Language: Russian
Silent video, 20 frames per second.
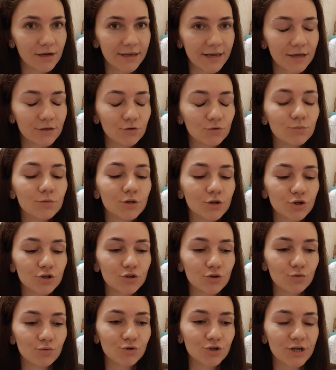Я думала,
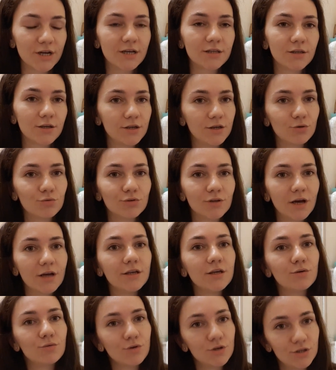что уже это никуда
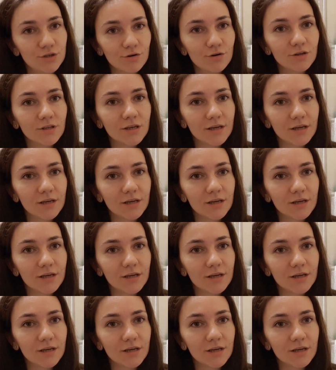не уйдет,